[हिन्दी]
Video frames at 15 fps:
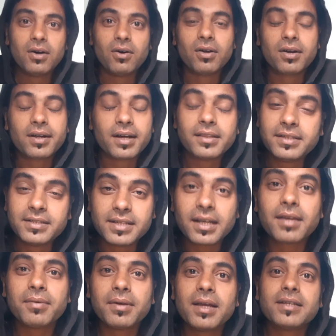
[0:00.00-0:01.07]
और खदीजा
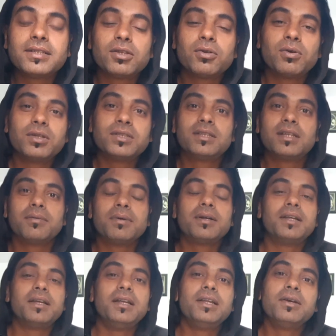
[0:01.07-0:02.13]
की भी ऐसी थोड़ी सी
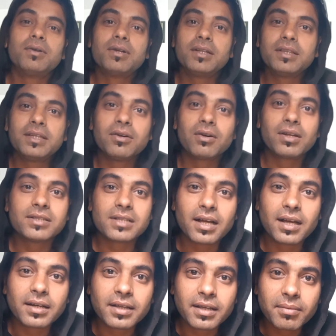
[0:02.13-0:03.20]
तबीयत ढीली हो रही थी और
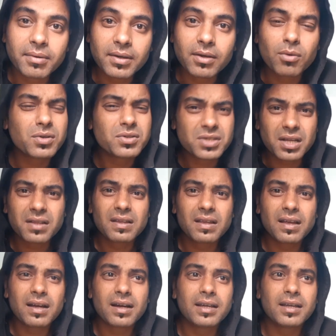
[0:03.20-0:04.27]
अजलान की भी क्योंकि सर्दी
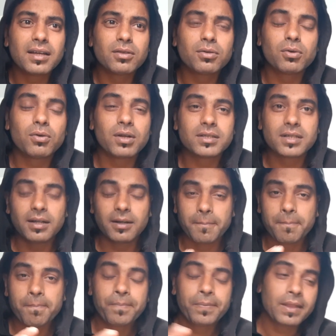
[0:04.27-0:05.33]
आ गई है तो थोड़ा सा ना
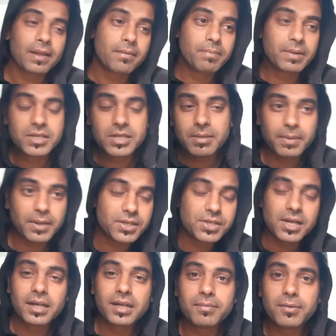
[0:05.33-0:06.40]
बच्चे
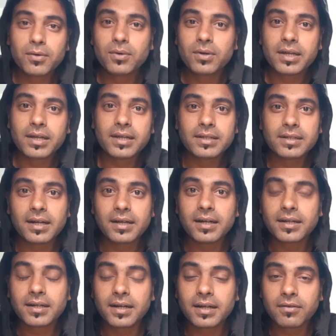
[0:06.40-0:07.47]
परेशानी में हो गए हैं
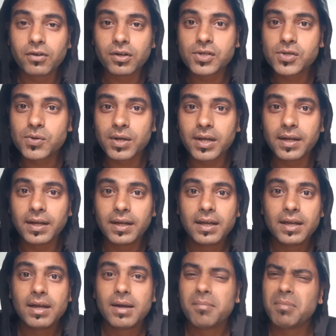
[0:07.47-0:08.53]
ठंडा ठंडा फर्श हो रहा है
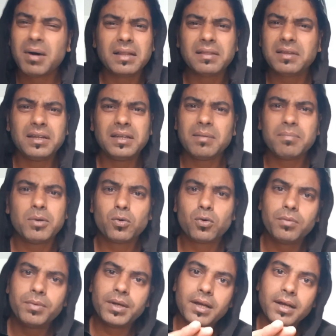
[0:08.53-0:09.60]
मानते नहीं है
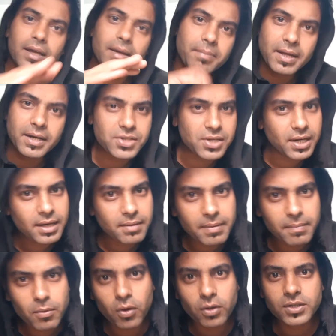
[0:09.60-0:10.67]
बिल्कुल भी नंगे पैर चलने
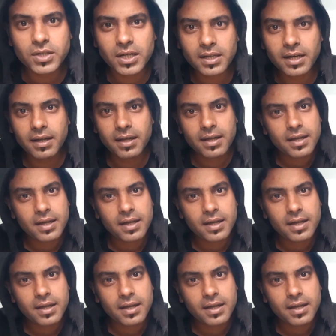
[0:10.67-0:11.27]
में बहुत ज़्यादा